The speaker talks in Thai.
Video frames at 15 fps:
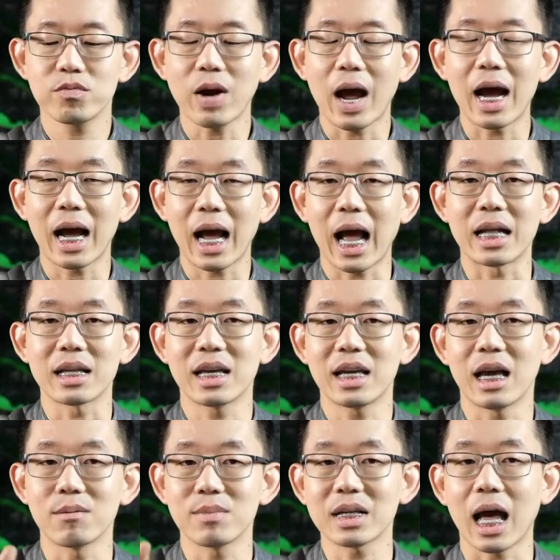ฟังอ่าน
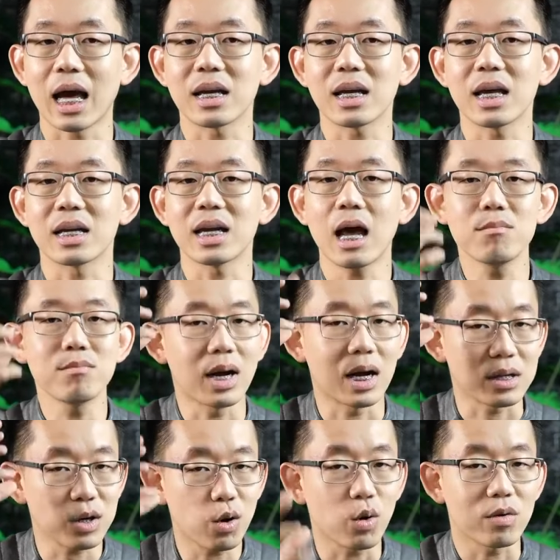เขียนภาษาอังกฤษได้เหมือ
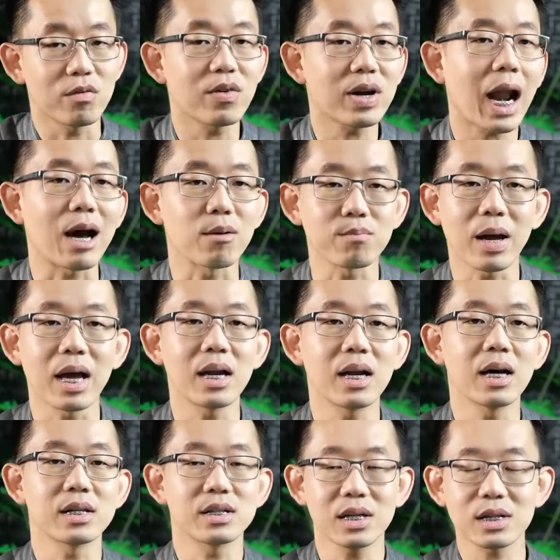นคนฝรั่งเป๊ะ
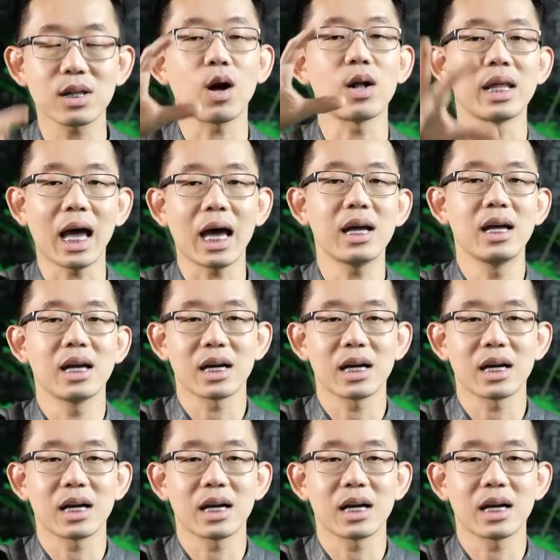เลยซึ่งตอนนี้